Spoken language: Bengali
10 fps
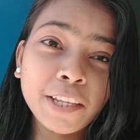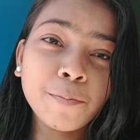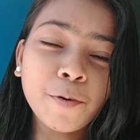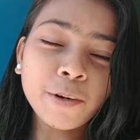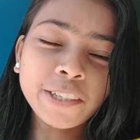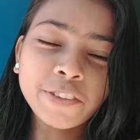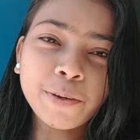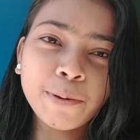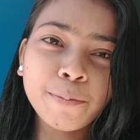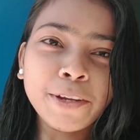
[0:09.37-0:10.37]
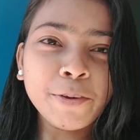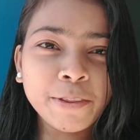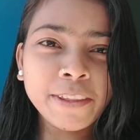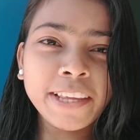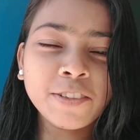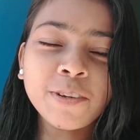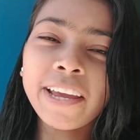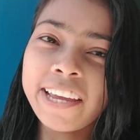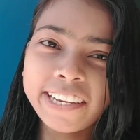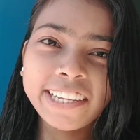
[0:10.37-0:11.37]
দিন পর নিশ্চয়ই আমাকে ভিডিওতে দেখছো
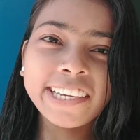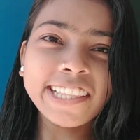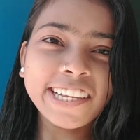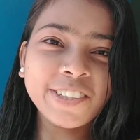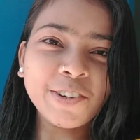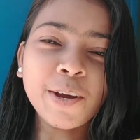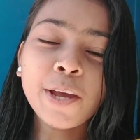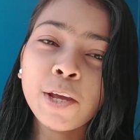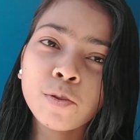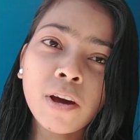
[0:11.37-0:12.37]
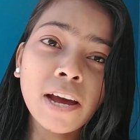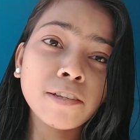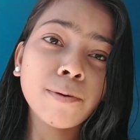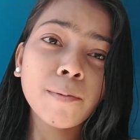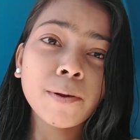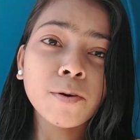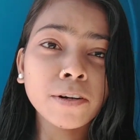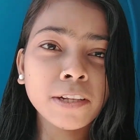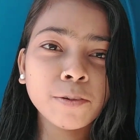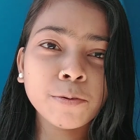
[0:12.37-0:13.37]
হ্যাঁ ঠিকই দেখছো তো আজ ভাবলাম
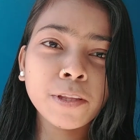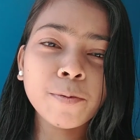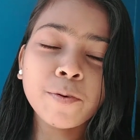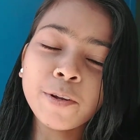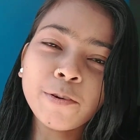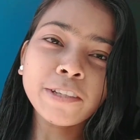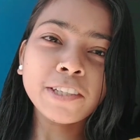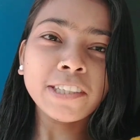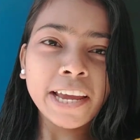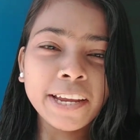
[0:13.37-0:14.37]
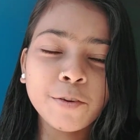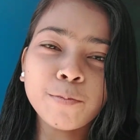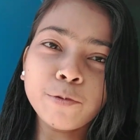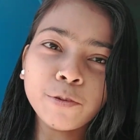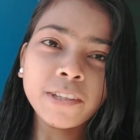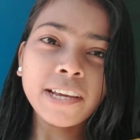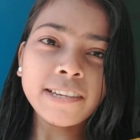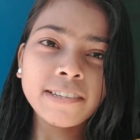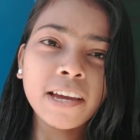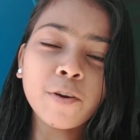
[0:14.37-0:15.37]
হঠাৎ করতে মনে হলো যে যাই একটু পুজো দিয়ে
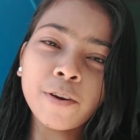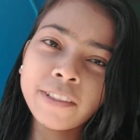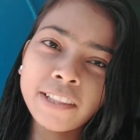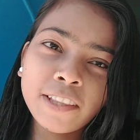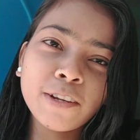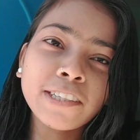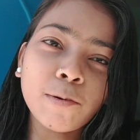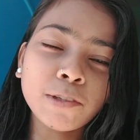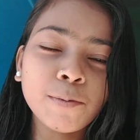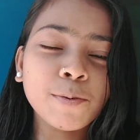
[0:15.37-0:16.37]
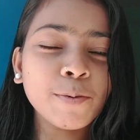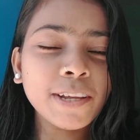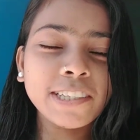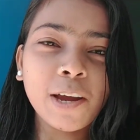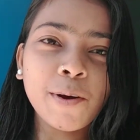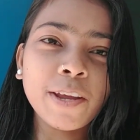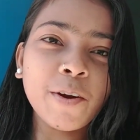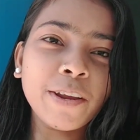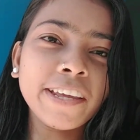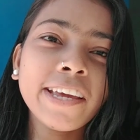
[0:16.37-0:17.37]
আসি আর অনেক দিন থেকে যাবো যাবো করে যাওয়াই
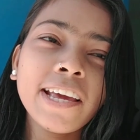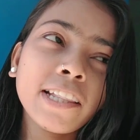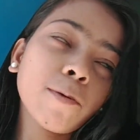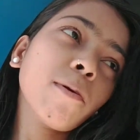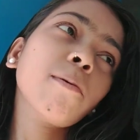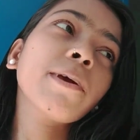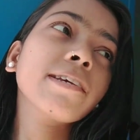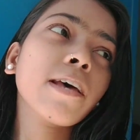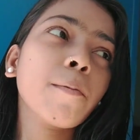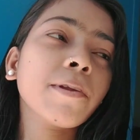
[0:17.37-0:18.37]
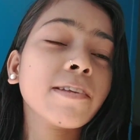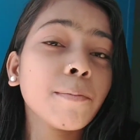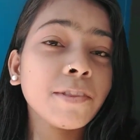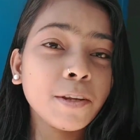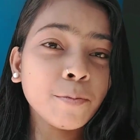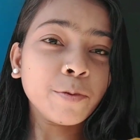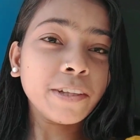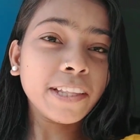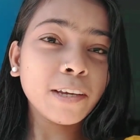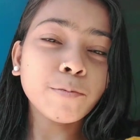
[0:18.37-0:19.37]
হয়নি তাই ভাবলাম এই সামনে সাবিত্রী
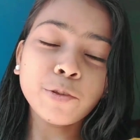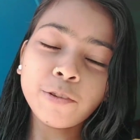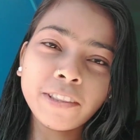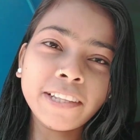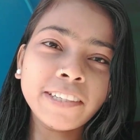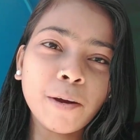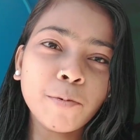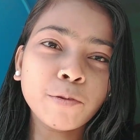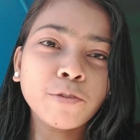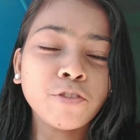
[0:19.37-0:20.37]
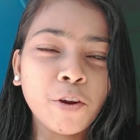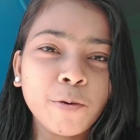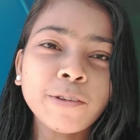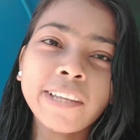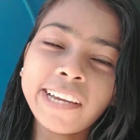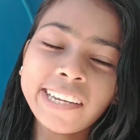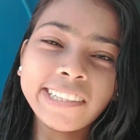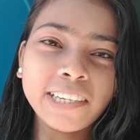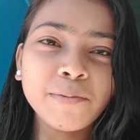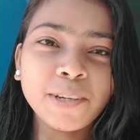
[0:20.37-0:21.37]
মন্দির থেকে পুজো দিতে যাবো তো চলো সেখানে
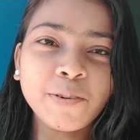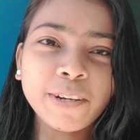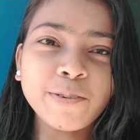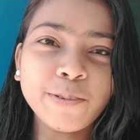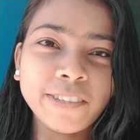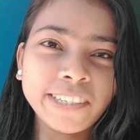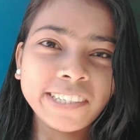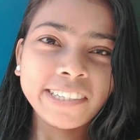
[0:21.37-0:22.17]
যেয়ে ভিডিওটা করছি